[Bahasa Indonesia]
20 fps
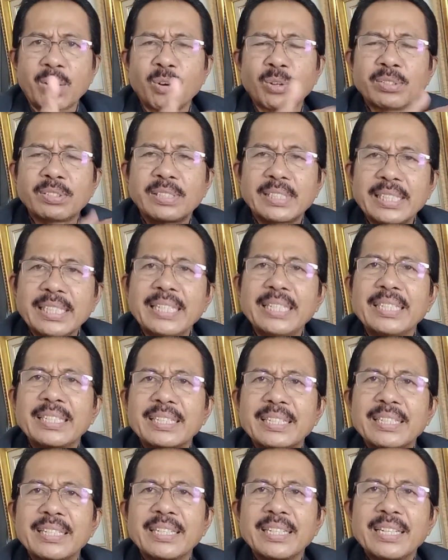kongsi
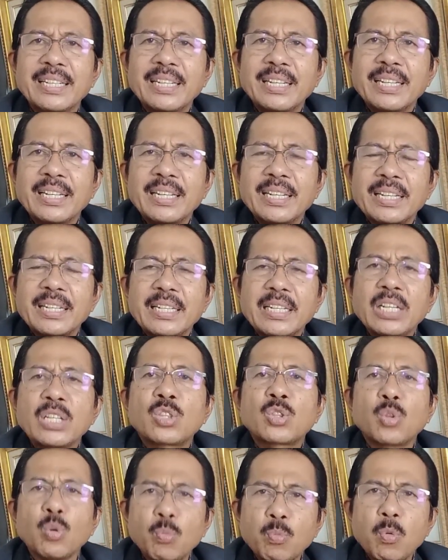di
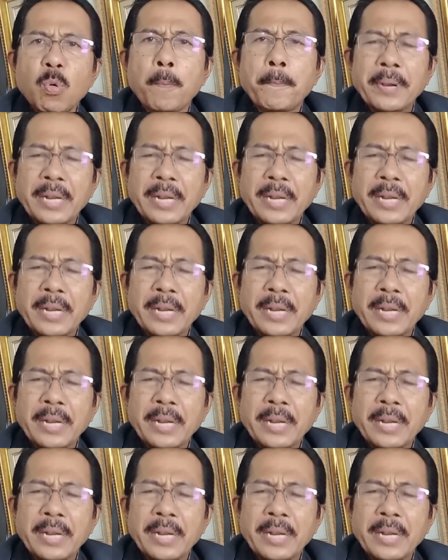tubuh